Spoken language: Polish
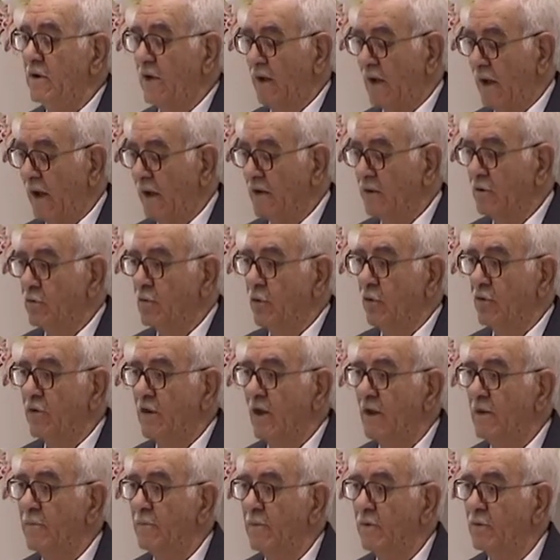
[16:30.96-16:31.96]
Kto
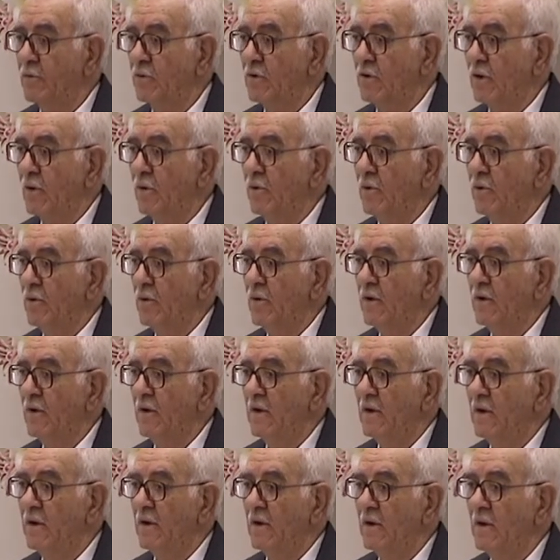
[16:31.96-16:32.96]
boi się Boga
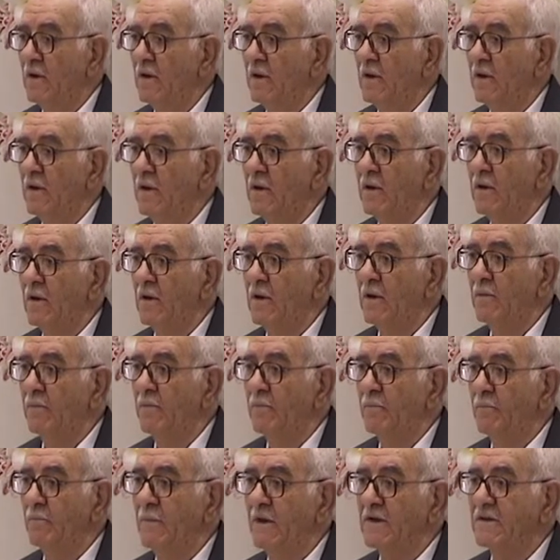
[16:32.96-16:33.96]
i czyni
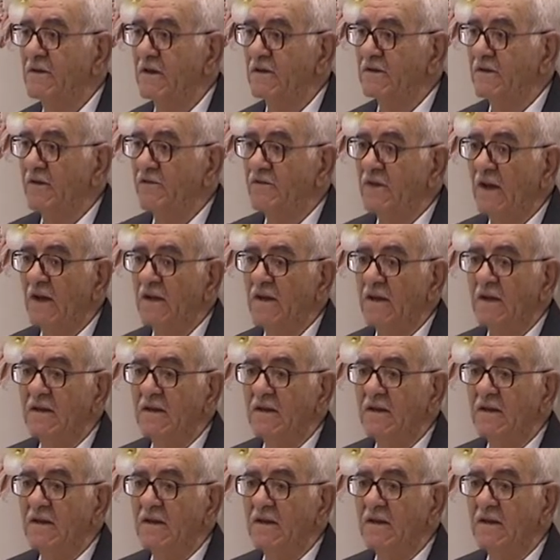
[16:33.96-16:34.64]
wolę Boga,